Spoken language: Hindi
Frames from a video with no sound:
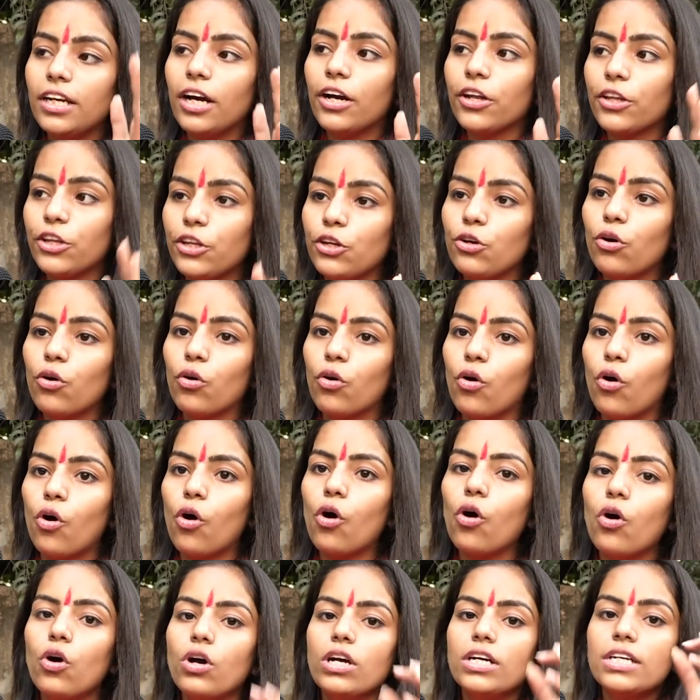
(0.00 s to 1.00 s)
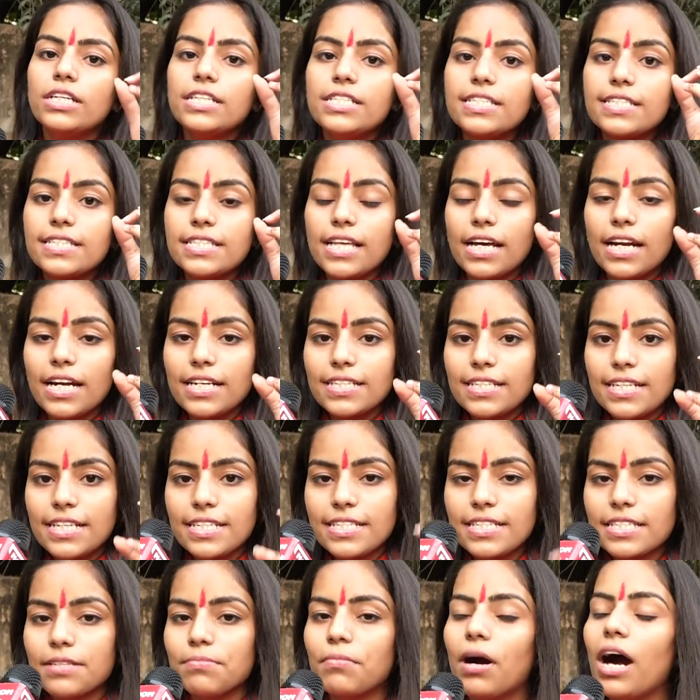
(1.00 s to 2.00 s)
लड़कियों को इस तरह से
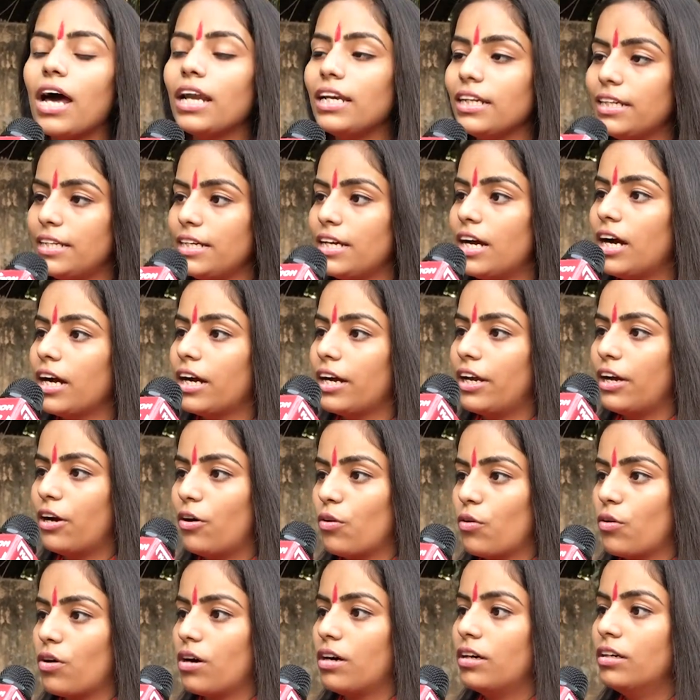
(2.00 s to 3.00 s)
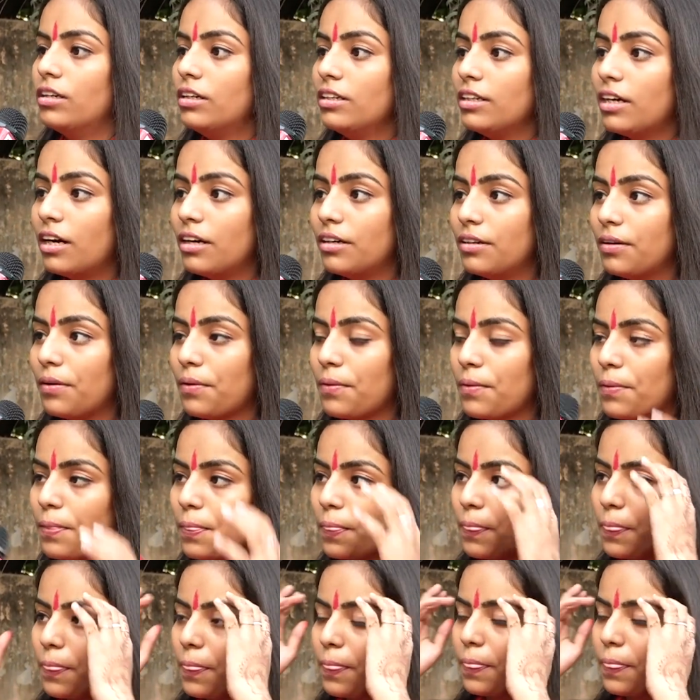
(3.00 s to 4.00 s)
इस्तेमाल किया गया होगा मैम